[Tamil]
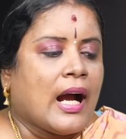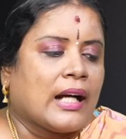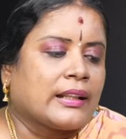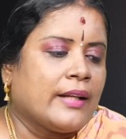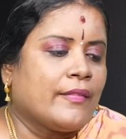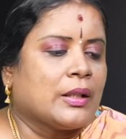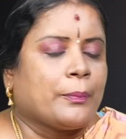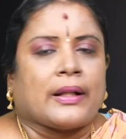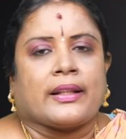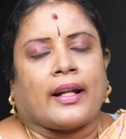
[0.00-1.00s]
அதுலேயும்
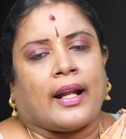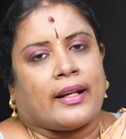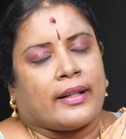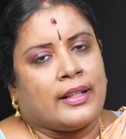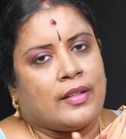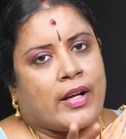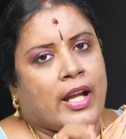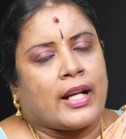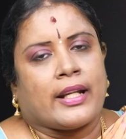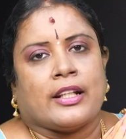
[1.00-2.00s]
வந்து பார்த்திங்கன்னா ரெண்டு
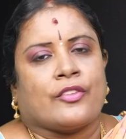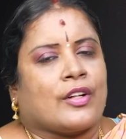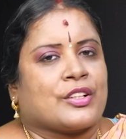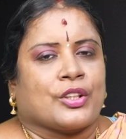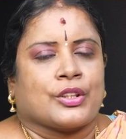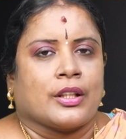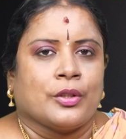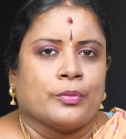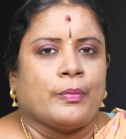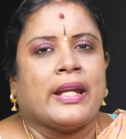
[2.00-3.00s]
வகையான இன்ஃப்ராஸ்ட்ரக்சர்
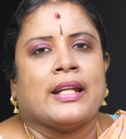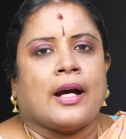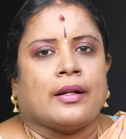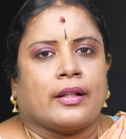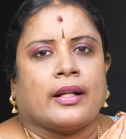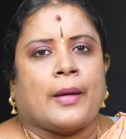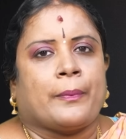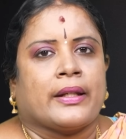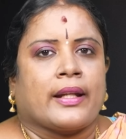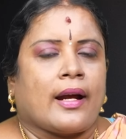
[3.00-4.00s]
இன்னும் மெயினாக ரெண்டாக
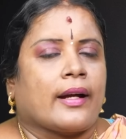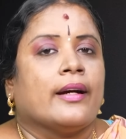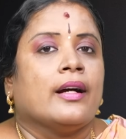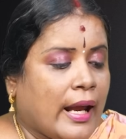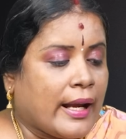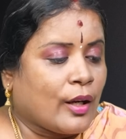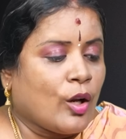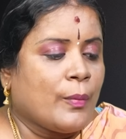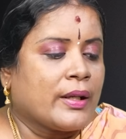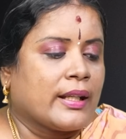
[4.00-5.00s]
பிரிக்கிறாங்க
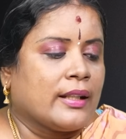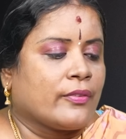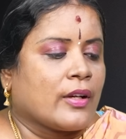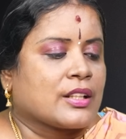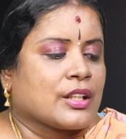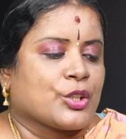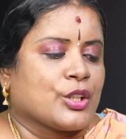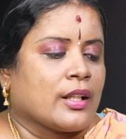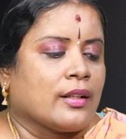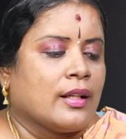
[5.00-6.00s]
எக்கனாமிக்
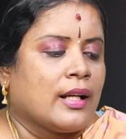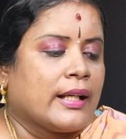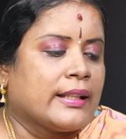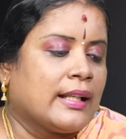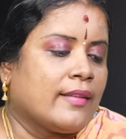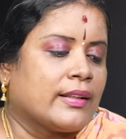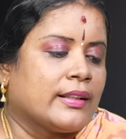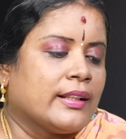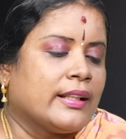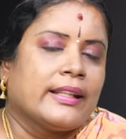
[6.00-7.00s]
இன்ஃப்ராஸ்ட்ரக்சர் இதில்
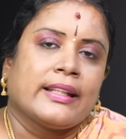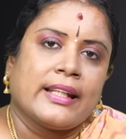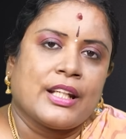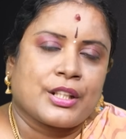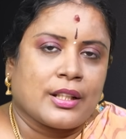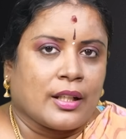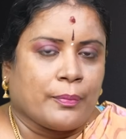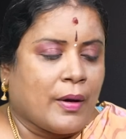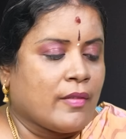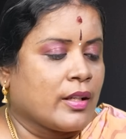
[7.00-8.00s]
வந்து இரிகேஷன்
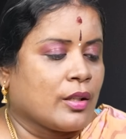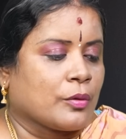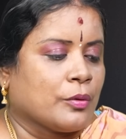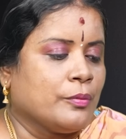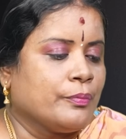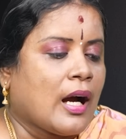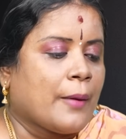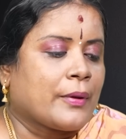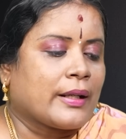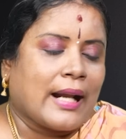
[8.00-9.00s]
அண்ட் பவர் இருக்கும்
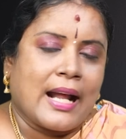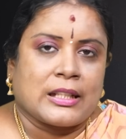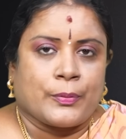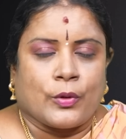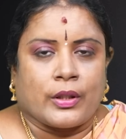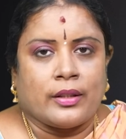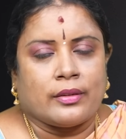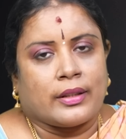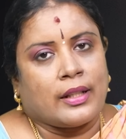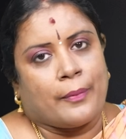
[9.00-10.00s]
அப்புறம் டிரான்ஸ்போர்ட்டு
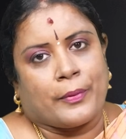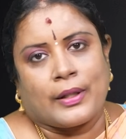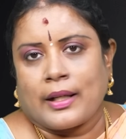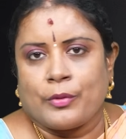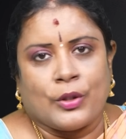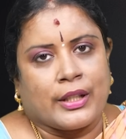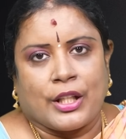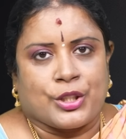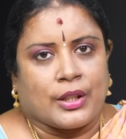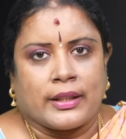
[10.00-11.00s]
தென் அப்புறம்
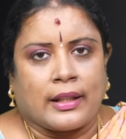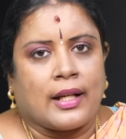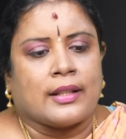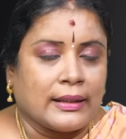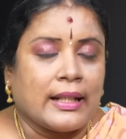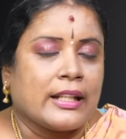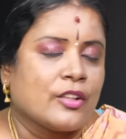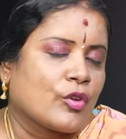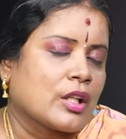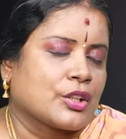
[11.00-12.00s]
கம்யூனிகேஷன் இதெல்லாம் அந்த
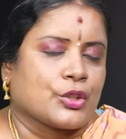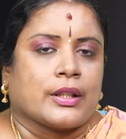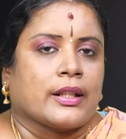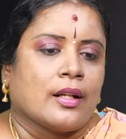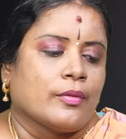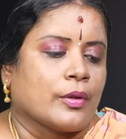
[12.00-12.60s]
இன்ஃப்ராஸ்ட்ரக்சர் கீழே